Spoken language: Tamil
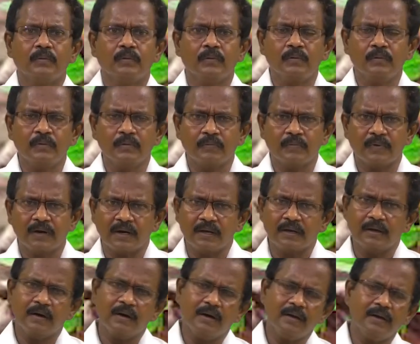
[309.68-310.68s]
ஒல்லும்
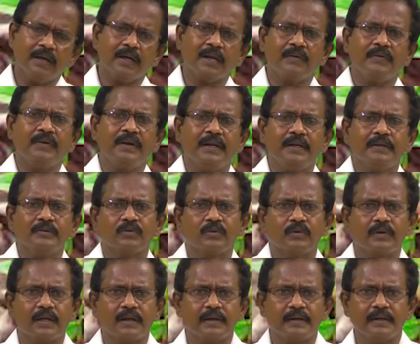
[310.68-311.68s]
வகையான அரவினைன்னு
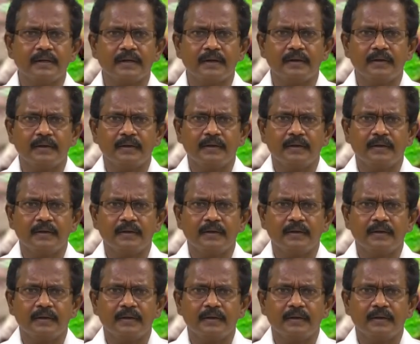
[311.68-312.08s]
சொன்னார் இல்லையா